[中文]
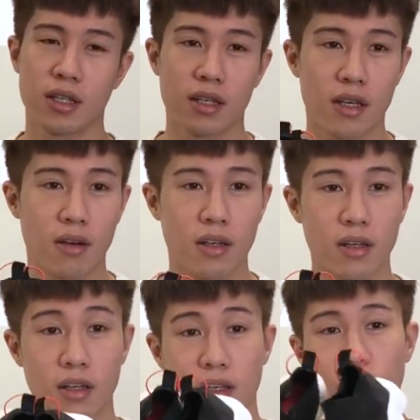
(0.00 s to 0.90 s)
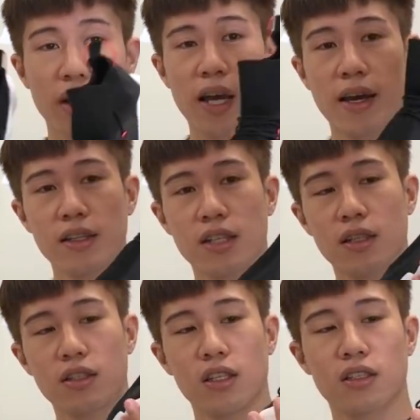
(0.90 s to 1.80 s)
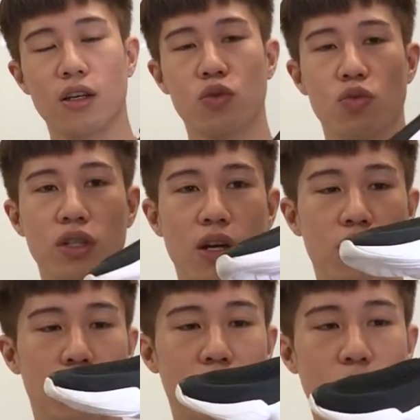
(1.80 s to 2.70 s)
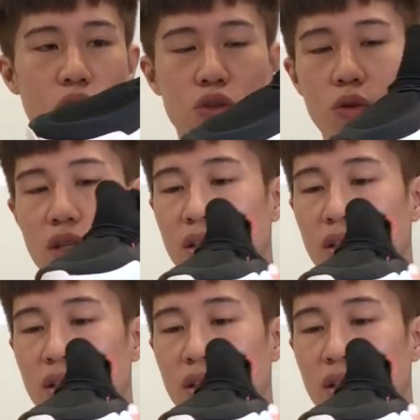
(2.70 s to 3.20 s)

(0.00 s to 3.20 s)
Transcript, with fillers: 天要跟各位开箱介绍主角，就是我手上